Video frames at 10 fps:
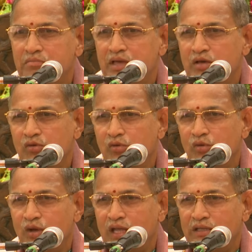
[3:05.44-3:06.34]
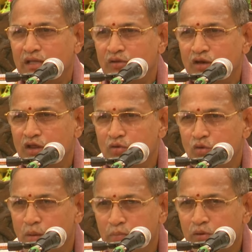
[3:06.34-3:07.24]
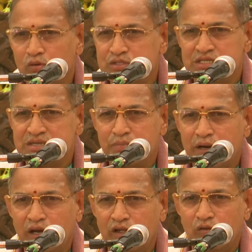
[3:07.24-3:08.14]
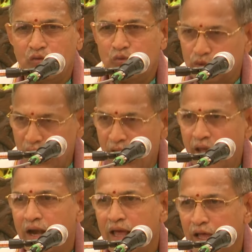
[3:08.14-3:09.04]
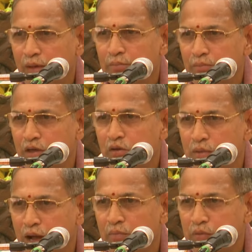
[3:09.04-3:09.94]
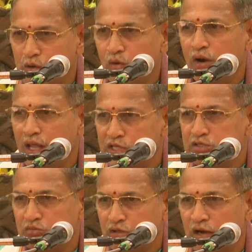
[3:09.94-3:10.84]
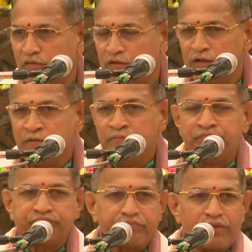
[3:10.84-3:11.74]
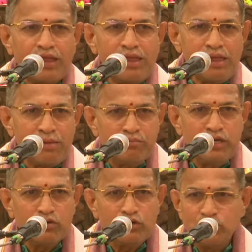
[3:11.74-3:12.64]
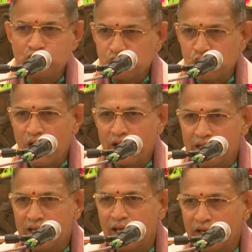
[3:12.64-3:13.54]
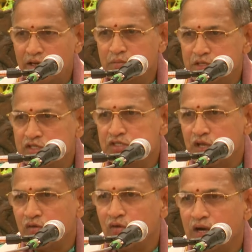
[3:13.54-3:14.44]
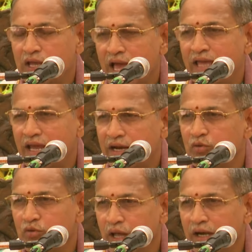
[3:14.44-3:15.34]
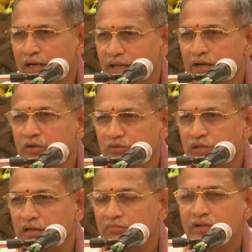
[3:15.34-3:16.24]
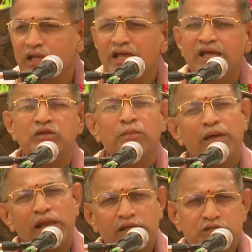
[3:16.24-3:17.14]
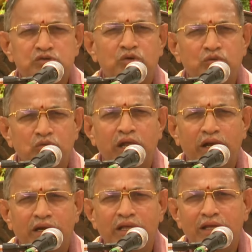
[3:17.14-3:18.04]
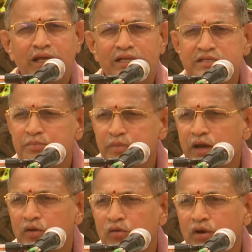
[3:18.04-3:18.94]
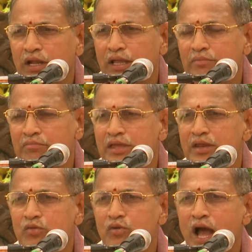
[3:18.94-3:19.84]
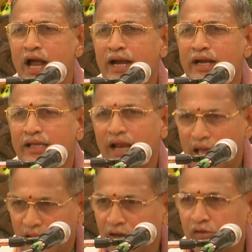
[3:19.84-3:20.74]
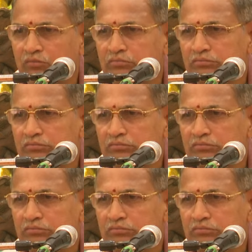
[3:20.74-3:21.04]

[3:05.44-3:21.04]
మీకు అదేదో నేను గొప్ప కోసం చెప్పట్లేదు ఉదాహరణ మీకు బాగా పట్టుకోవడానికి చెప్తున్నాను మీకు నన్ను చూడాలి అని అనిపించింది అనుకోండి ఆయన ఎక్కడ ఉంటారండి అని అడుగుతారు ఫలానా చోట ఉంటారండి అని చెప్పారనుకోండి మీరు అక్కడికి రాగలరు